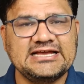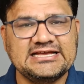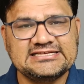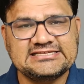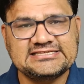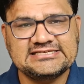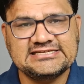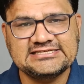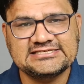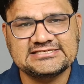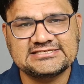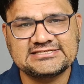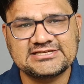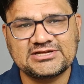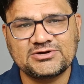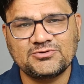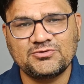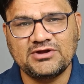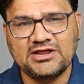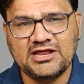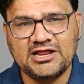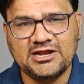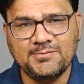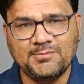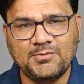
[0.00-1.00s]
ऐसे
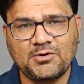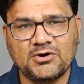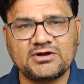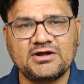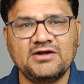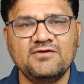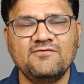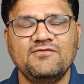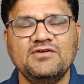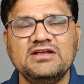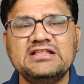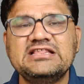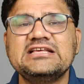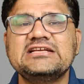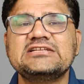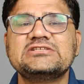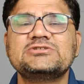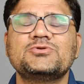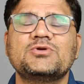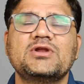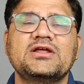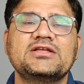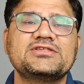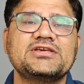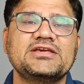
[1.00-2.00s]
ज़रूरी इंपॉर्टेंट
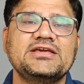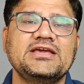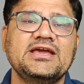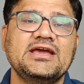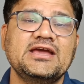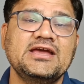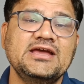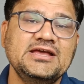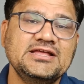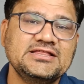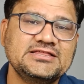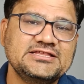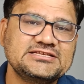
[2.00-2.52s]
फीचर्स होना चाहिए